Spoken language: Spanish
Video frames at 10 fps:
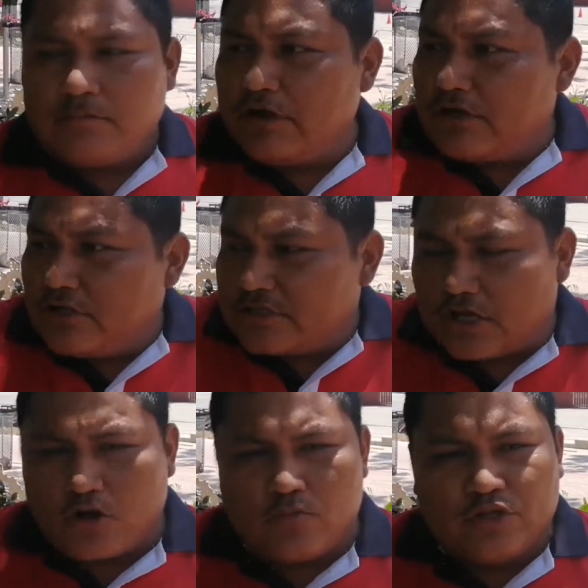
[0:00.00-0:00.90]
bueno, yo
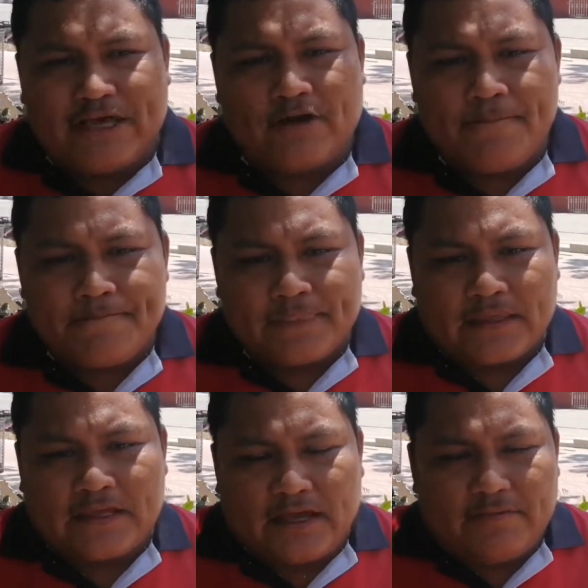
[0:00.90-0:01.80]
soy comunero
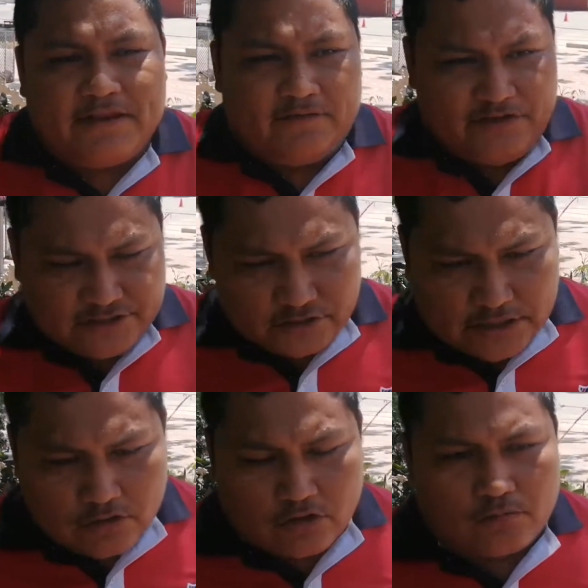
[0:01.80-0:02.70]
y qué beneficio
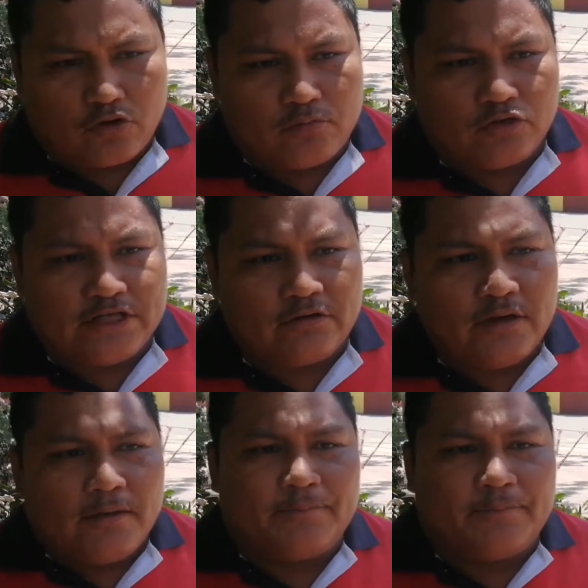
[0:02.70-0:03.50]
tengo como comunero.